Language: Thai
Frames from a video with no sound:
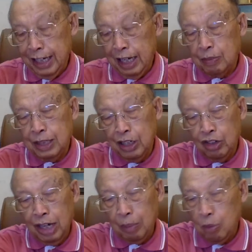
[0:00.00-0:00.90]
บสิ่งเหล่านั้น
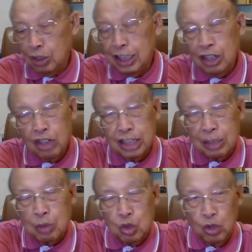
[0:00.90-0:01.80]
เพราะสิ่งเหล่านั้นจะบ่
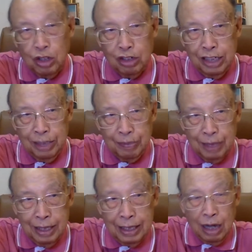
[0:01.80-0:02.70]
สวยเขาเลย
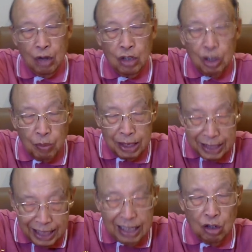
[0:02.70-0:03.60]
ถ้าเขายวเบิ่งยิ่ง
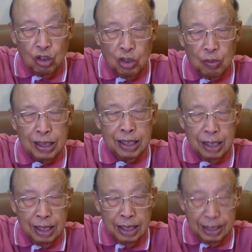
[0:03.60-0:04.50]
เขาเลี้ยวเบิ่ง
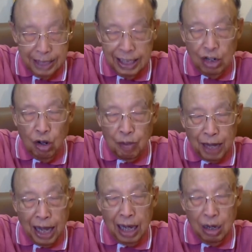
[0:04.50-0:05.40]
สิ่งอ้อมข้าง
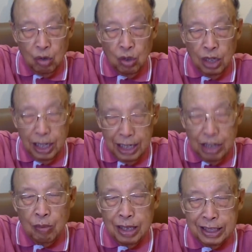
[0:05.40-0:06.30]
เขาเลี้ยว
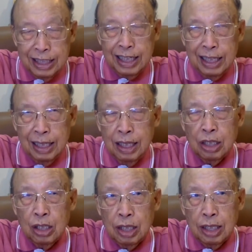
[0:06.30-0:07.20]
เบิ่งสิ่ง
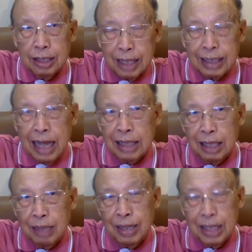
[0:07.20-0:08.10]
ต่างๆ ที่กำ
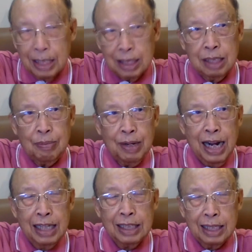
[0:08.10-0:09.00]
ลังเกิดขึ้นปัญหา
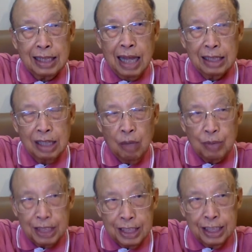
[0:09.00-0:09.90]
ต่างๆ ที่เขาประเส
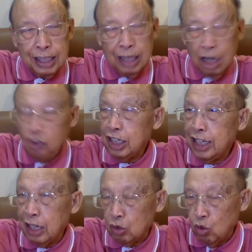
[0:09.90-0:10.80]
ริญเขาจะย่าน
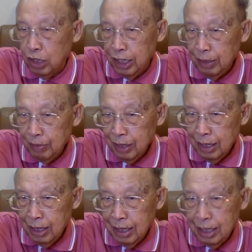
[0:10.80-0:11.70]
กลัวเลย
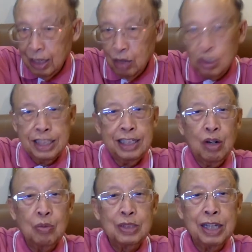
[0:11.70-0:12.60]
แล้วเขาจะเสียคม
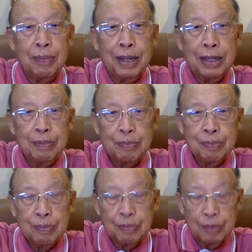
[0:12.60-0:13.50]
เสือไป
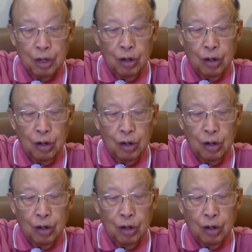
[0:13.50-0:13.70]
เนาะ